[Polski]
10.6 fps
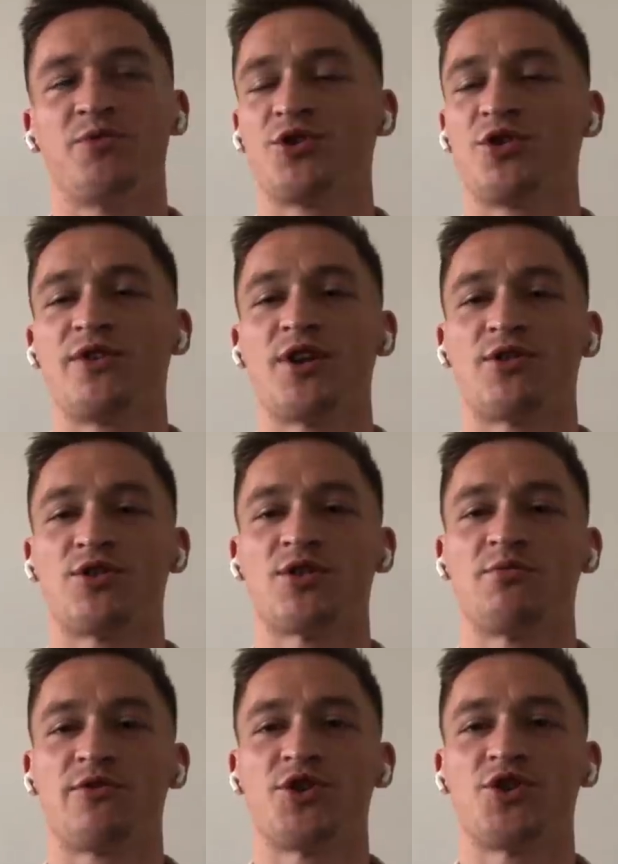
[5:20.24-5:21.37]
Byliśmy gotowi
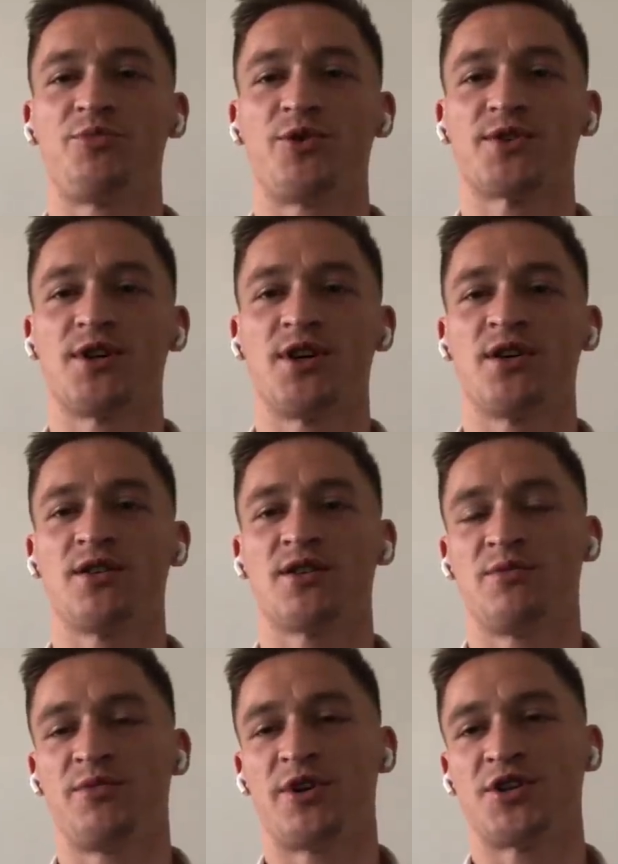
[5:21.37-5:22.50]
na to, żeby wrócić do
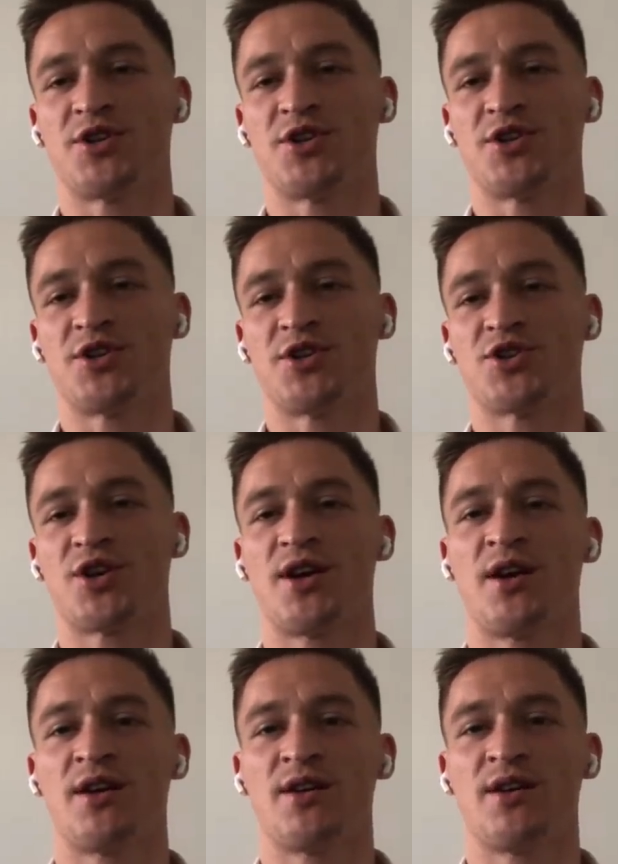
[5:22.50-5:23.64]
Polski, tym bardziej, że
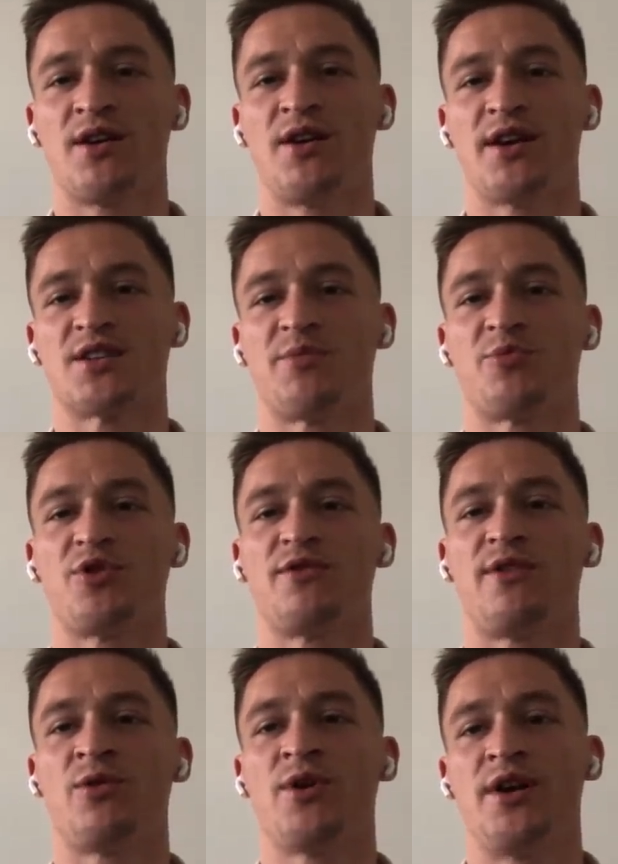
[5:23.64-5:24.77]

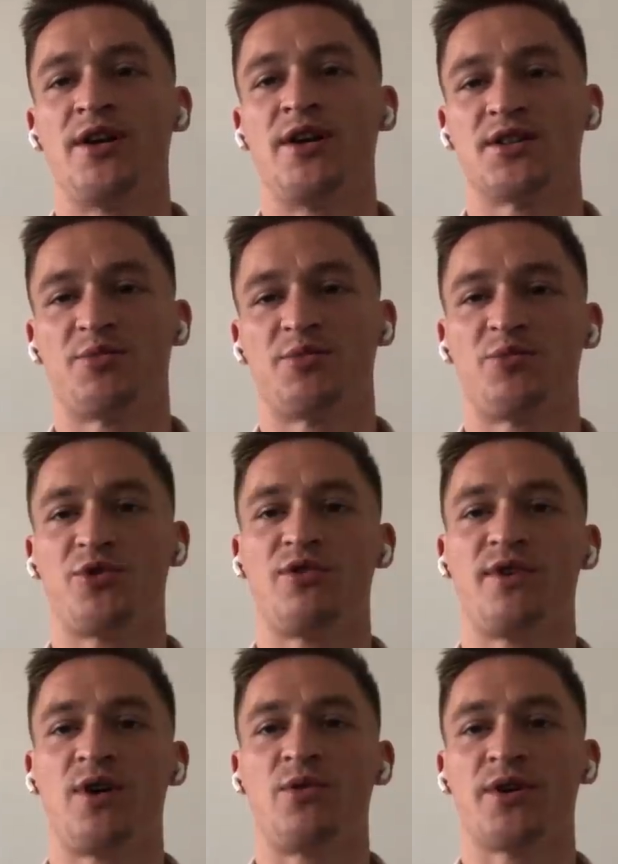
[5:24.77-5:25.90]
Lech zaproponował
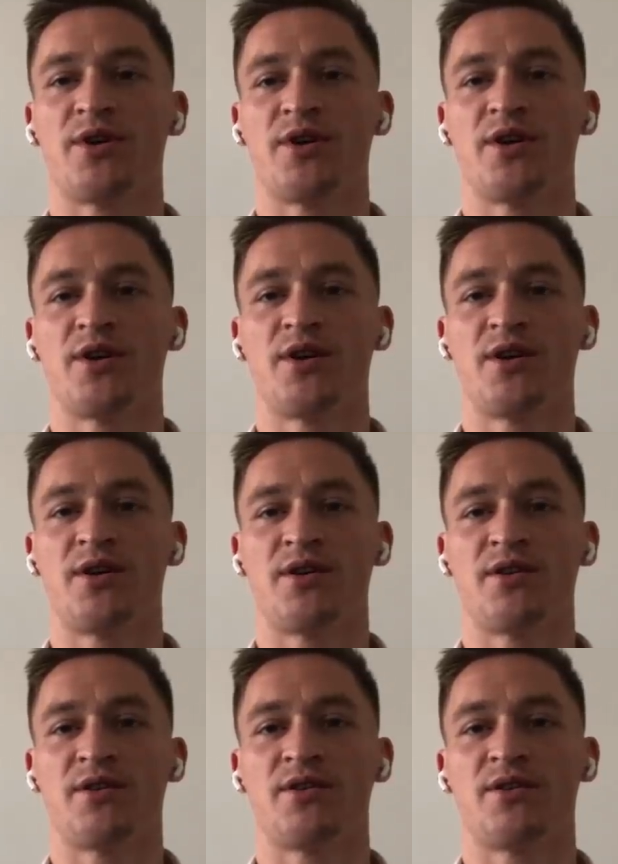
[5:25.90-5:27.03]
zaproponował e,
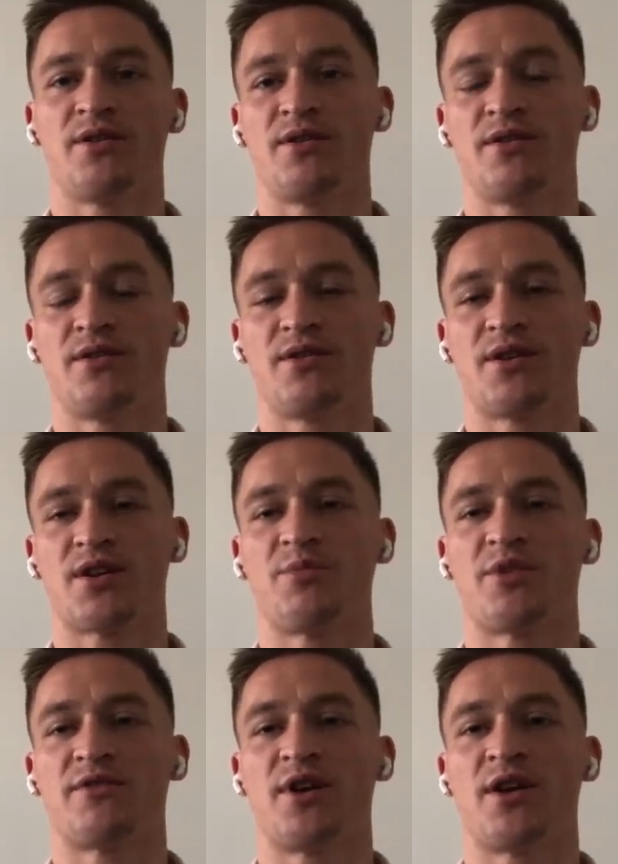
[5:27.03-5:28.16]

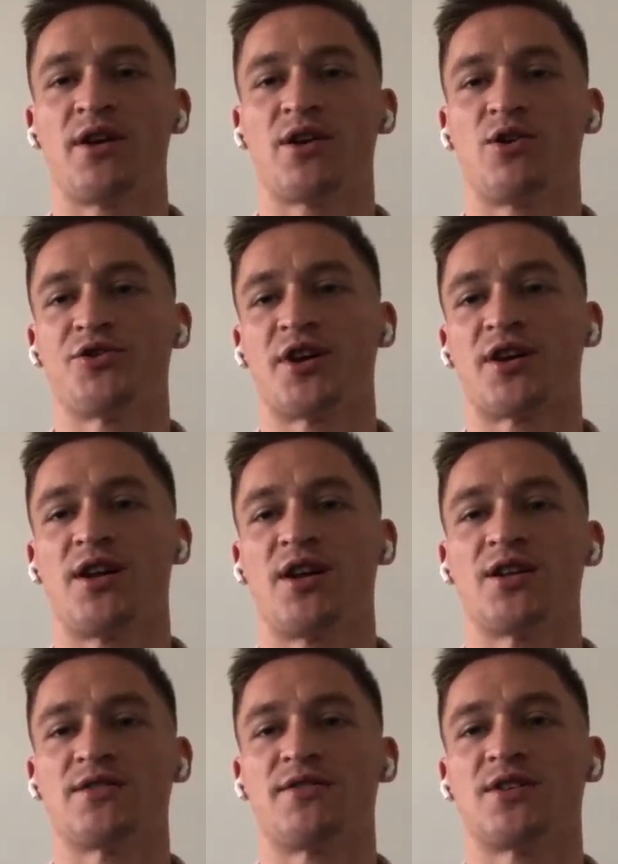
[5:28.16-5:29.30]
e, tak naprawdę e,
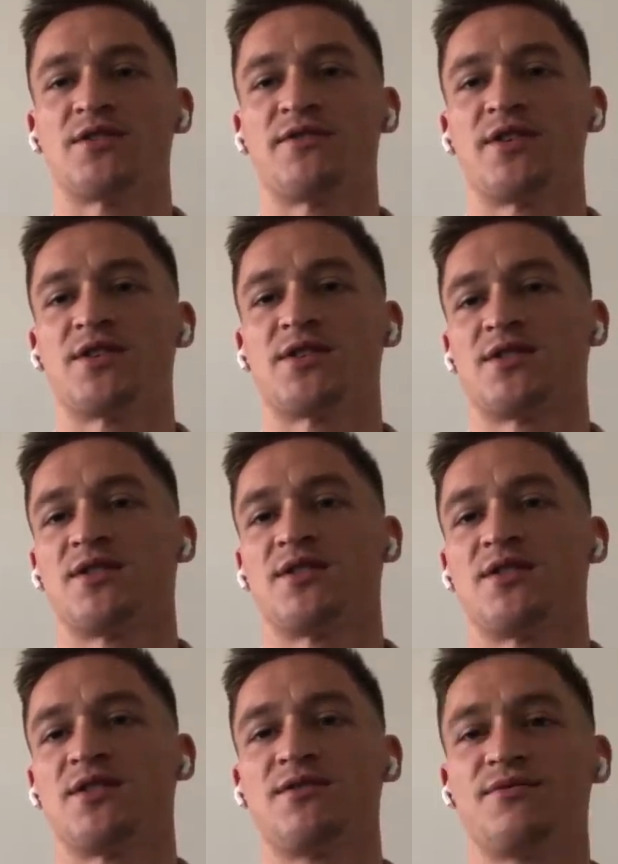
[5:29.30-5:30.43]
kontrakt dla nas, więc,
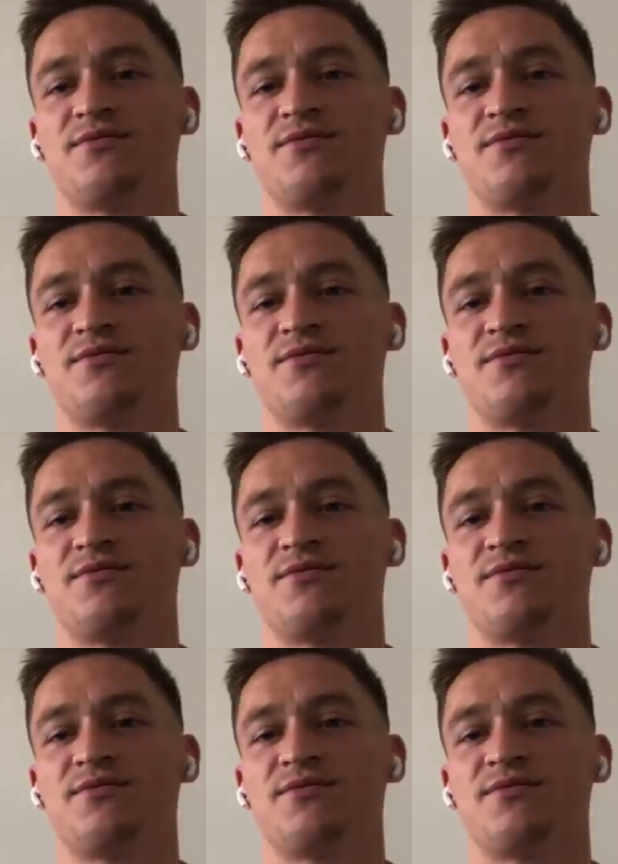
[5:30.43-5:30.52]
więc